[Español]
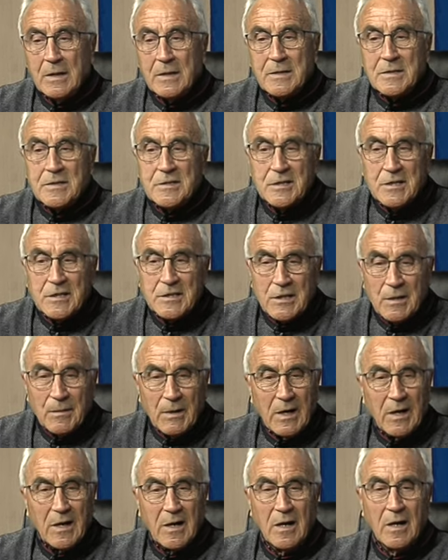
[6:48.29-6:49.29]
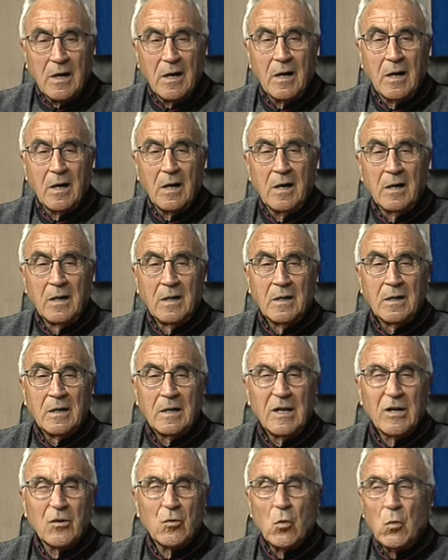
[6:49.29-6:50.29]
si se baja
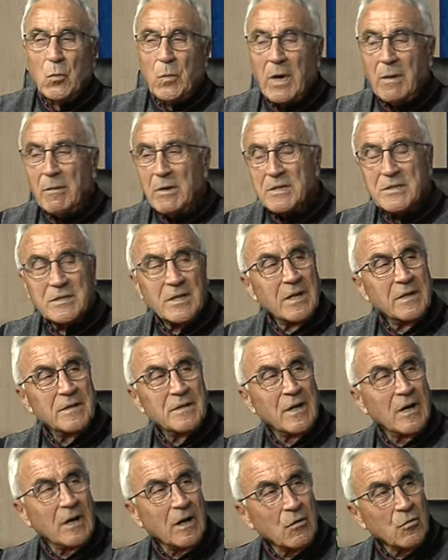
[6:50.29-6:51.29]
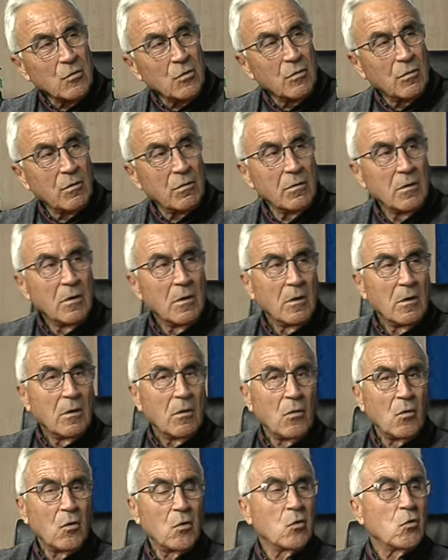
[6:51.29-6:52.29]
el culpable es el entrenador
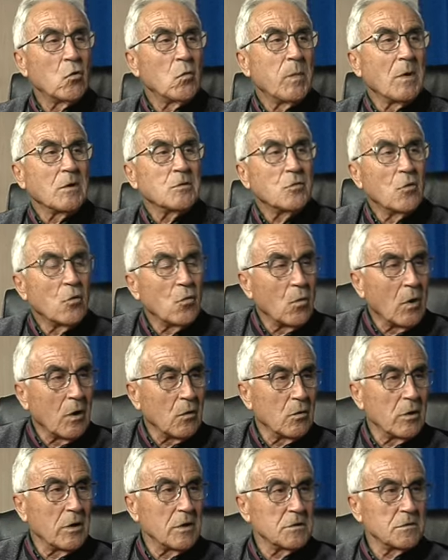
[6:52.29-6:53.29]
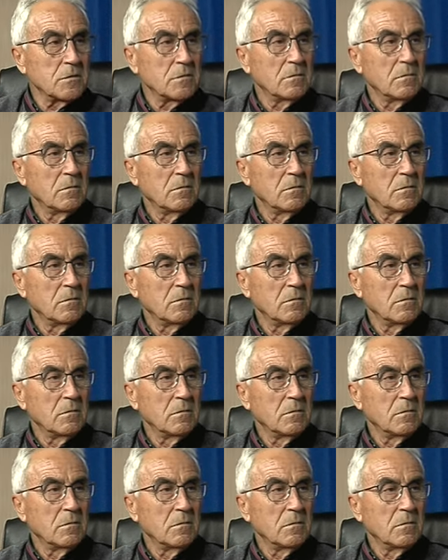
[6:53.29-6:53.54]
o el culpable son los jugadores.